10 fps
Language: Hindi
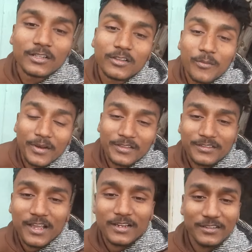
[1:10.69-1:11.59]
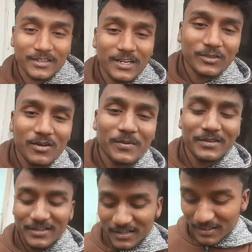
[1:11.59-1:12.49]
तो मैंने जाकर देखा तो हमें
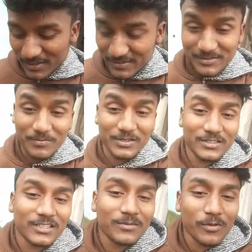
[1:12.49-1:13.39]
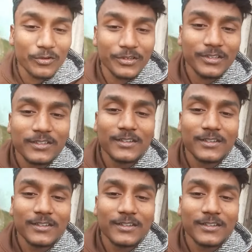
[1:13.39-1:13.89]
देखा था कि पक्षी थी बकली